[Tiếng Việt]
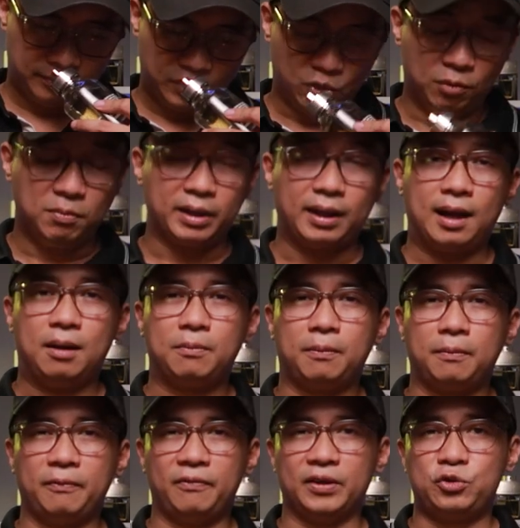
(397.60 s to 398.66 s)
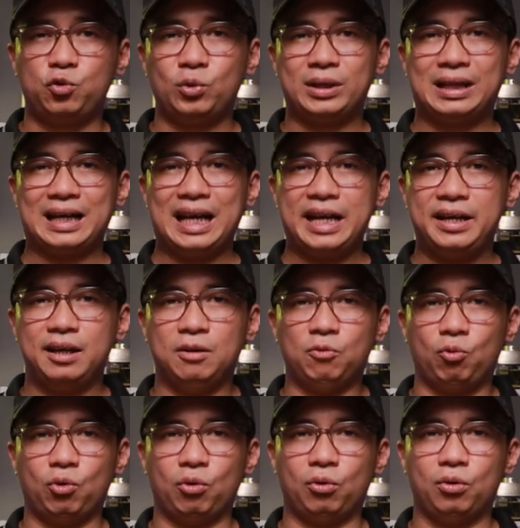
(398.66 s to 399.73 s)
của mật ong và chút cay
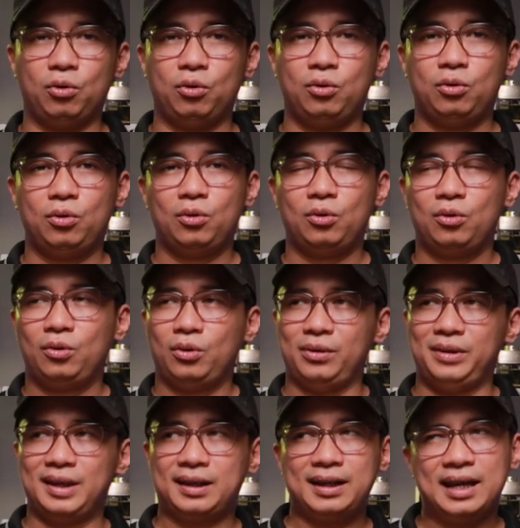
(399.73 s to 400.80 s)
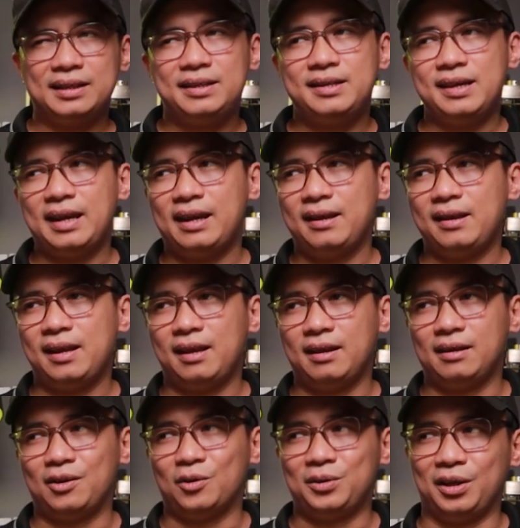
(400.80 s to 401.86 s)
nồng của gỗ. Nhà Cartier
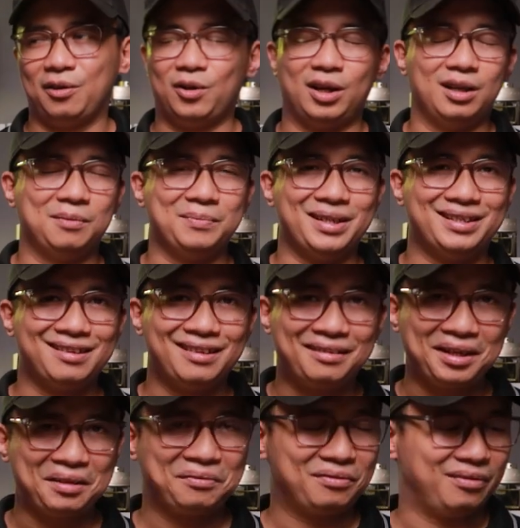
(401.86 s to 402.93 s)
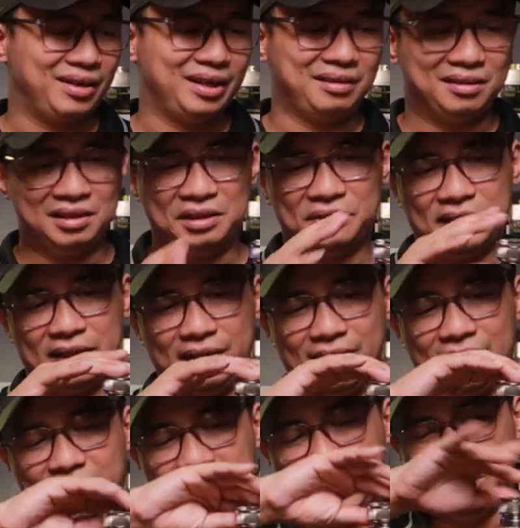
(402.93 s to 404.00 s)
này có thể gọi là mình rất là thích về từ về
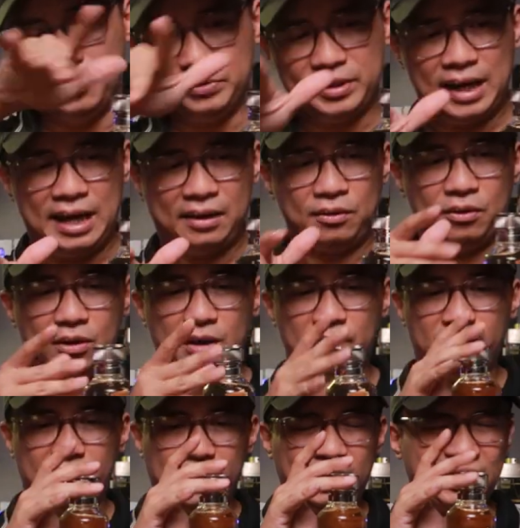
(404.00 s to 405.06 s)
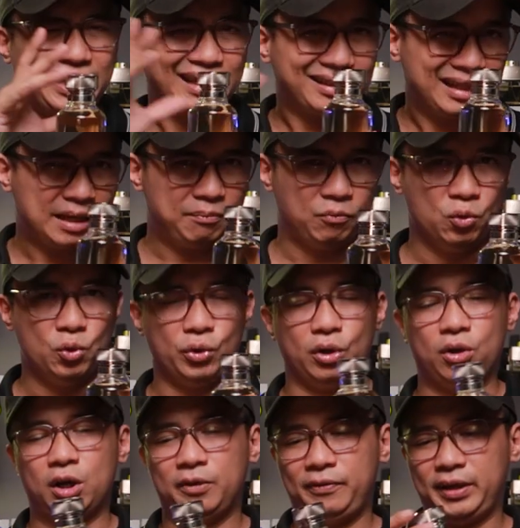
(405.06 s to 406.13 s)
cái kiểu dáng của họ, về cái cách làm mùi
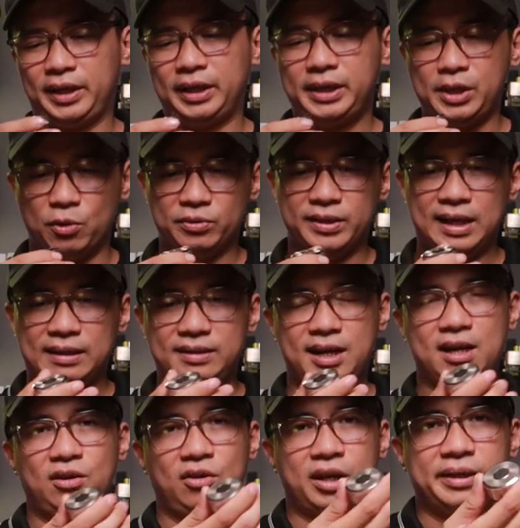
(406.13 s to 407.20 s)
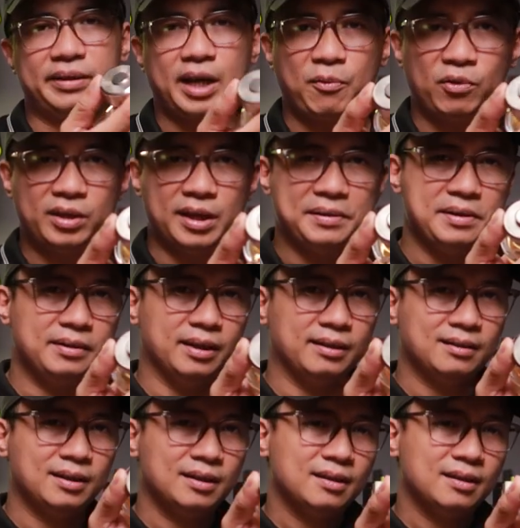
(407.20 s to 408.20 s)
của họ, về cái kiểu dáng chai lọ anh em có thể nhìn thấy